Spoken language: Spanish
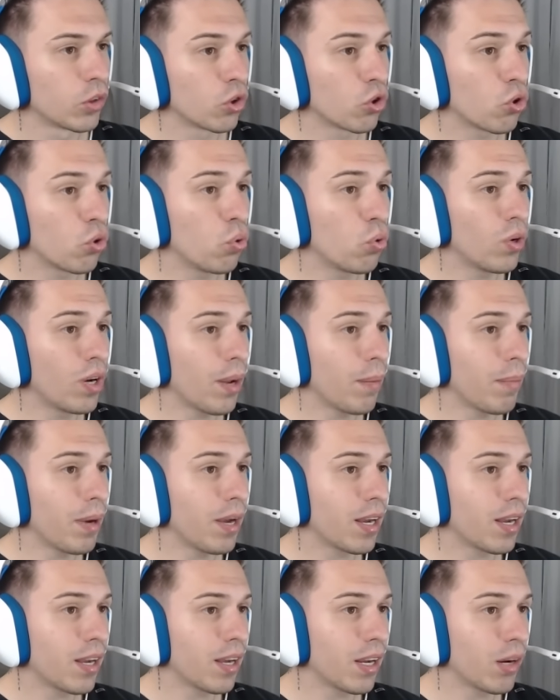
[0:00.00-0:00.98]
Con una
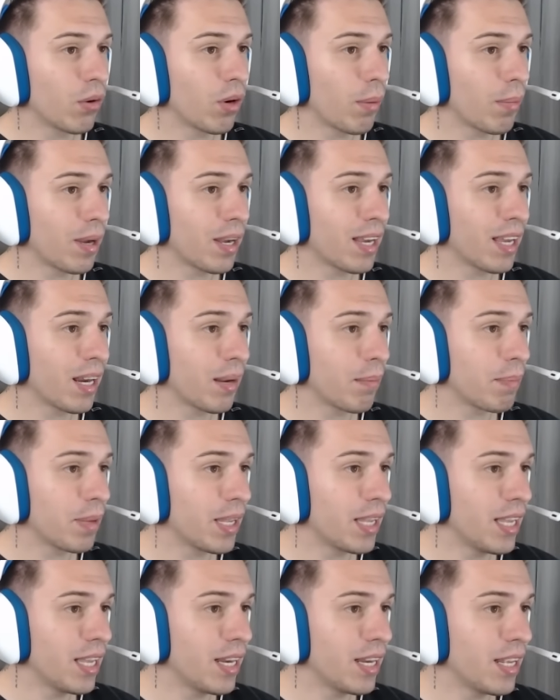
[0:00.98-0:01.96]
máscara, una máscara
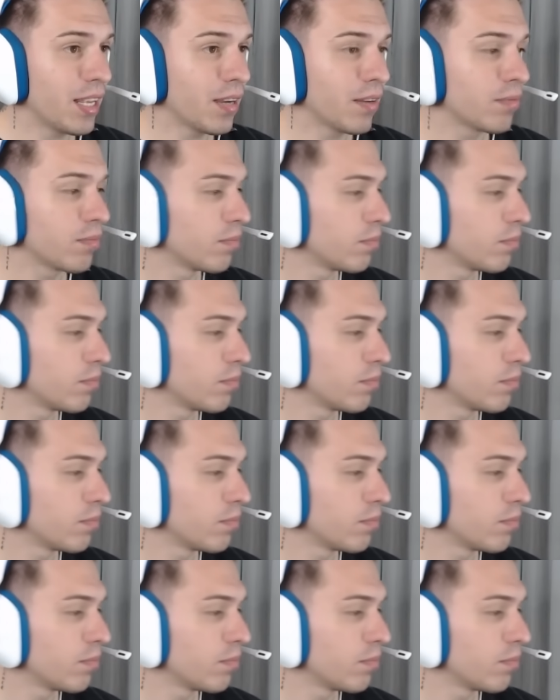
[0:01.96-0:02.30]
pequeña.